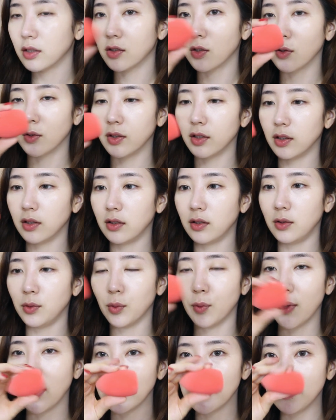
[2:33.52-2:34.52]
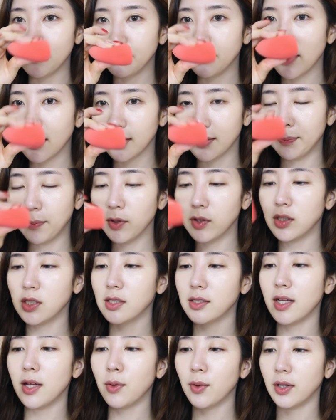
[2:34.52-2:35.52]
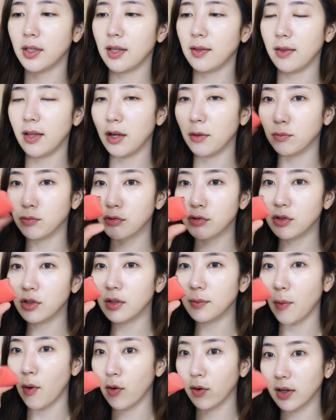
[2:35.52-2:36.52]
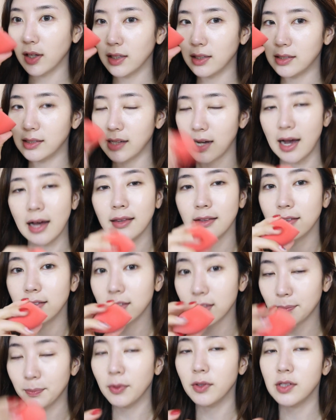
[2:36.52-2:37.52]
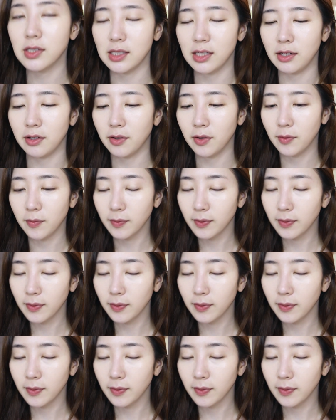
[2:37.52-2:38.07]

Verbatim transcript: 저는 요거 에스쁘아 스펀지를 사용할 텐데요. 물을 먹이지 않은 스펀지예요.